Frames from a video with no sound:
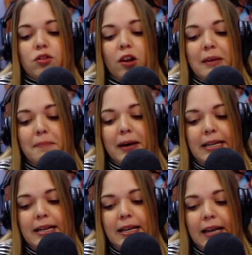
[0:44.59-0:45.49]

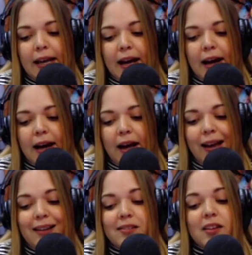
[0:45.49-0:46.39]
Soleimani
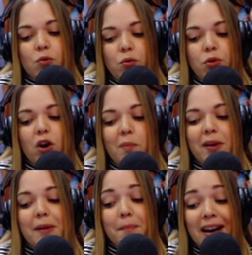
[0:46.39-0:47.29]
era el segundo
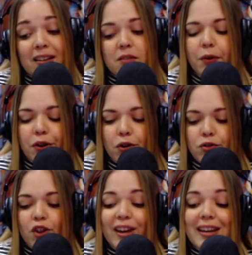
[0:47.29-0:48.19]
hombre más
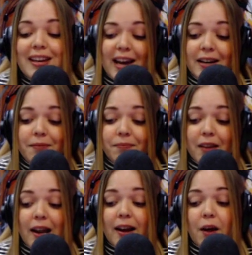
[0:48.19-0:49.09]
poderoso de Irán
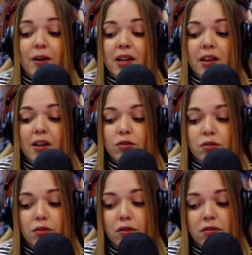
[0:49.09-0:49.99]
la cabeza de
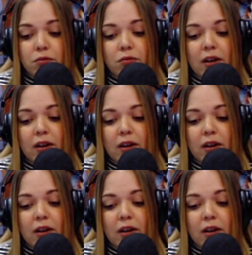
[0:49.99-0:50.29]
los Quds,